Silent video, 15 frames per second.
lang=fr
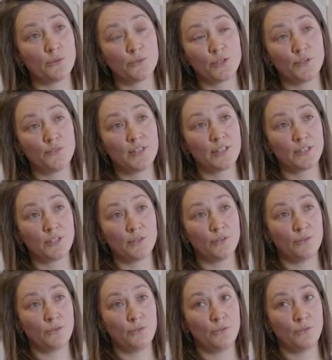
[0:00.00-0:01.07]
qui a fait
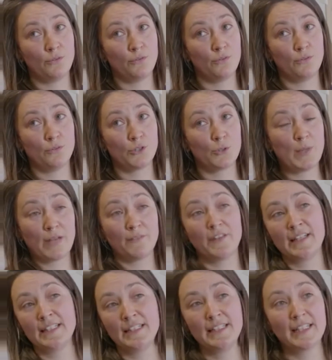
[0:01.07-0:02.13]
qu'on on, pervait avec
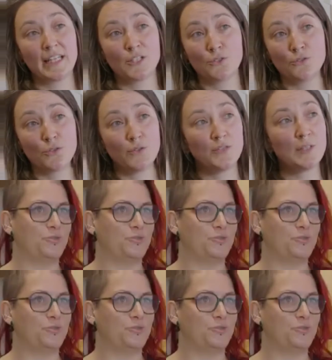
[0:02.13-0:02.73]
l'idée de Crash ton Covid.